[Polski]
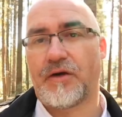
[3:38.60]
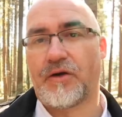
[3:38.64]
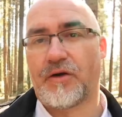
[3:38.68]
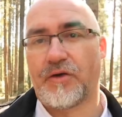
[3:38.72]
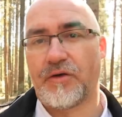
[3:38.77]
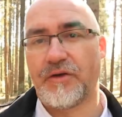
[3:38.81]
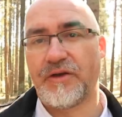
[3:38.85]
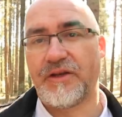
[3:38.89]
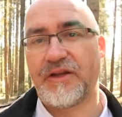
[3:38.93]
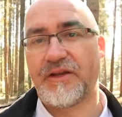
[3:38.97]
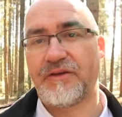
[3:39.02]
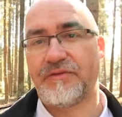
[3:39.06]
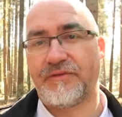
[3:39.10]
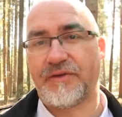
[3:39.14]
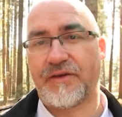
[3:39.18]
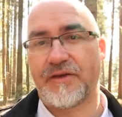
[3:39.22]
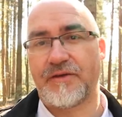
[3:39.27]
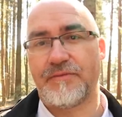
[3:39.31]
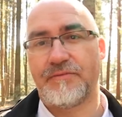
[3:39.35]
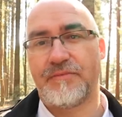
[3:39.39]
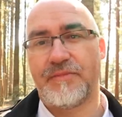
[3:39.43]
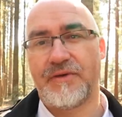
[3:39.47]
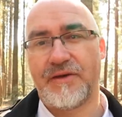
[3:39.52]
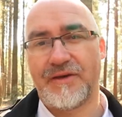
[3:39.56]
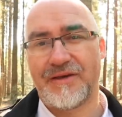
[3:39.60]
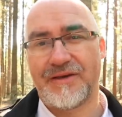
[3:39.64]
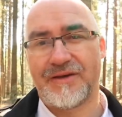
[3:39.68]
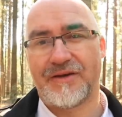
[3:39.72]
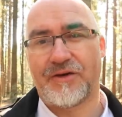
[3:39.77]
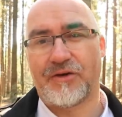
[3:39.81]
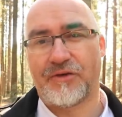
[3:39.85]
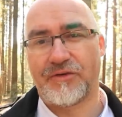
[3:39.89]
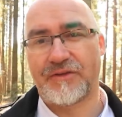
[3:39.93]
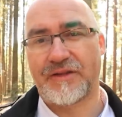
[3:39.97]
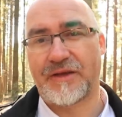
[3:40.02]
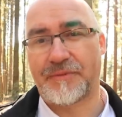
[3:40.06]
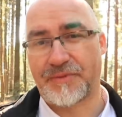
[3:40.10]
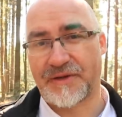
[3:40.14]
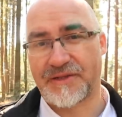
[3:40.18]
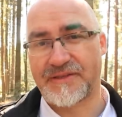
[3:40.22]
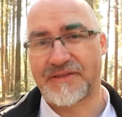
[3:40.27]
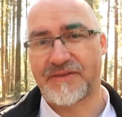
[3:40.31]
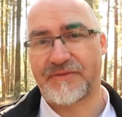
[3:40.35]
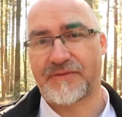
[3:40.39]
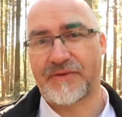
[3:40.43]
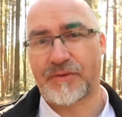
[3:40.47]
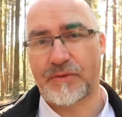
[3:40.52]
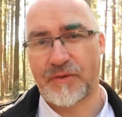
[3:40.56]
O ile wiem, ona
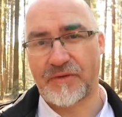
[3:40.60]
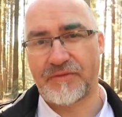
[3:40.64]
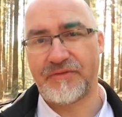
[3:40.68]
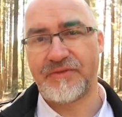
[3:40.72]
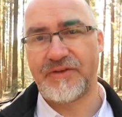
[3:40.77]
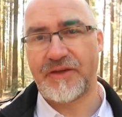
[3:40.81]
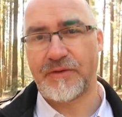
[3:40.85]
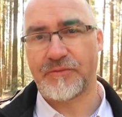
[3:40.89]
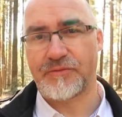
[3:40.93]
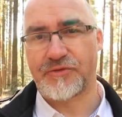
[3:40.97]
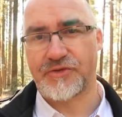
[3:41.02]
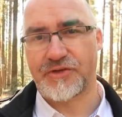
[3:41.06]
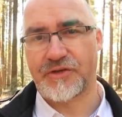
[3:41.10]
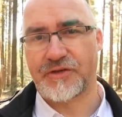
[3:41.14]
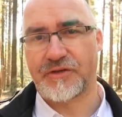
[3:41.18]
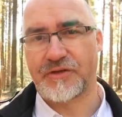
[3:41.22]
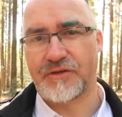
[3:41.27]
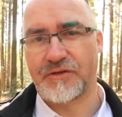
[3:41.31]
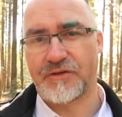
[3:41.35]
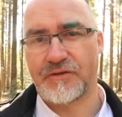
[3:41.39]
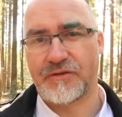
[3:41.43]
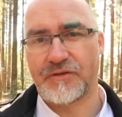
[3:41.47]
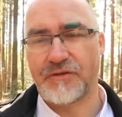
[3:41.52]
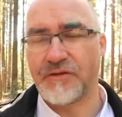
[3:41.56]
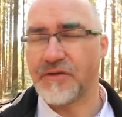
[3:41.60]
pracowała w Niemczech.